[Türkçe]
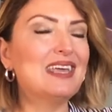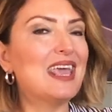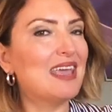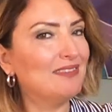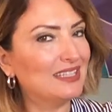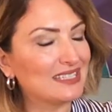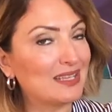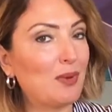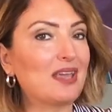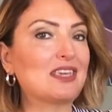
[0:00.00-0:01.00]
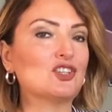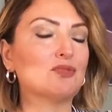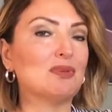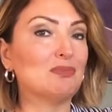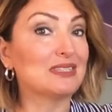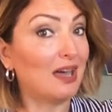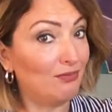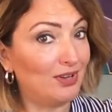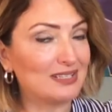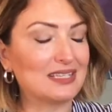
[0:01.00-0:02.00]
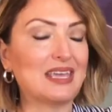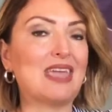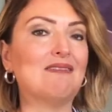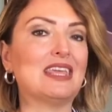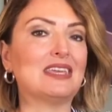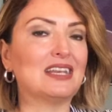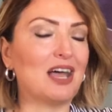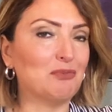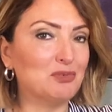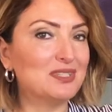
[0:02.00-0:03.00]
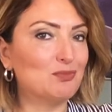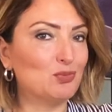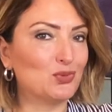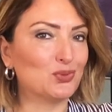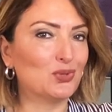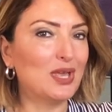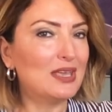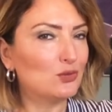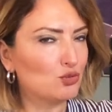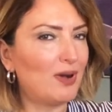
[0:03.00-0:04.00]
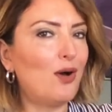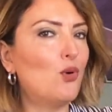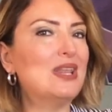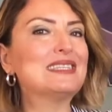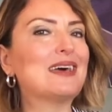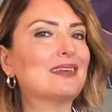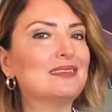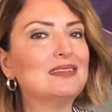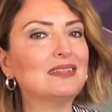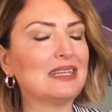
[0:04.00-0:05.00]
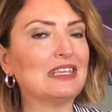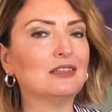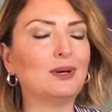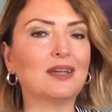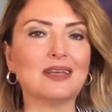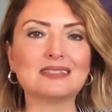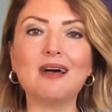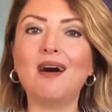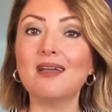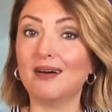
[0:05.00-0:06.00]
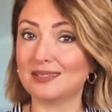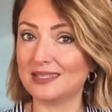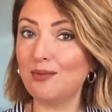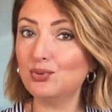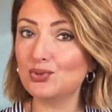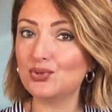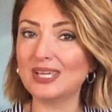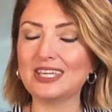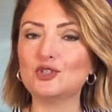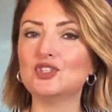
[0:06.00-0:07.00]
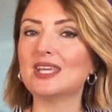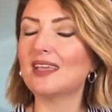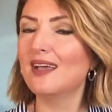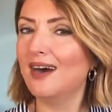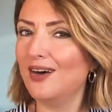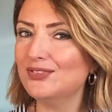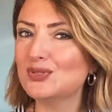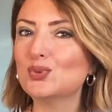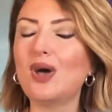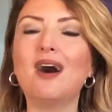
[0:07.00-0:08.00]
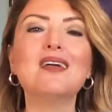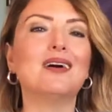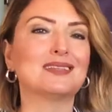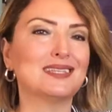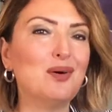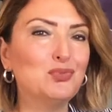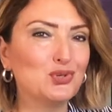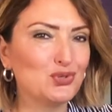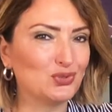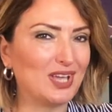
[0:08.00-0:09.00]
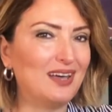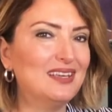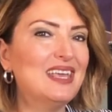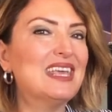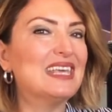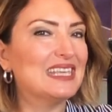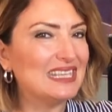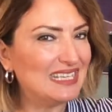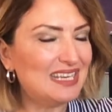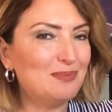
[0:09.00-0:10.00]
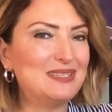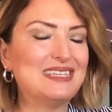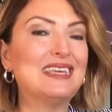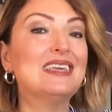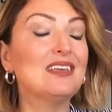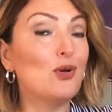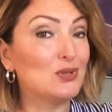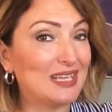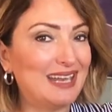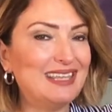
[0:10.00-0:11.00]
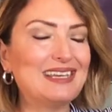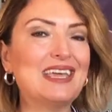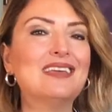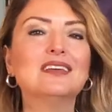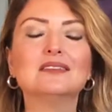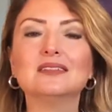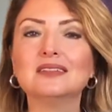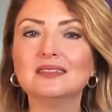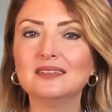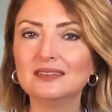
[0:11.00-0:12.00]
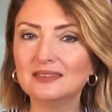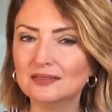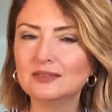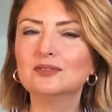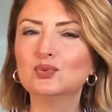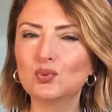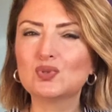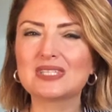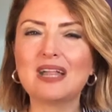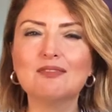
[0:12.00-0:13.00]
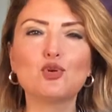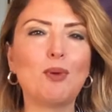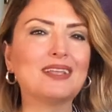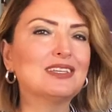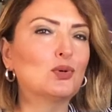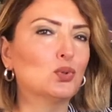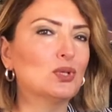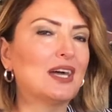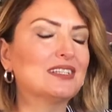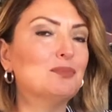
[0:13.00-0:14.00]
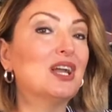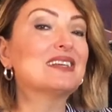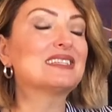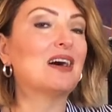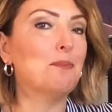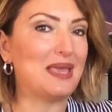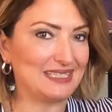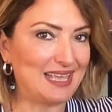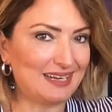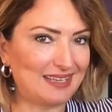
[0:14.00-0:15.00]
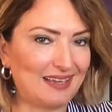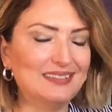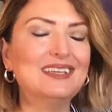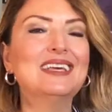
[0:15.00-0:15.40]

Evde de zaman geçirmemiz, daha fazla evle ilgilenmemiz mümkün. Cuma öğle saatlerinden itibaren ise Ay Aslan burcuna geçecek. Hafta sonu Ay Aslan burcunda yine bizi özellikle e, duygusal ve romantik konularda biraz daha beslerken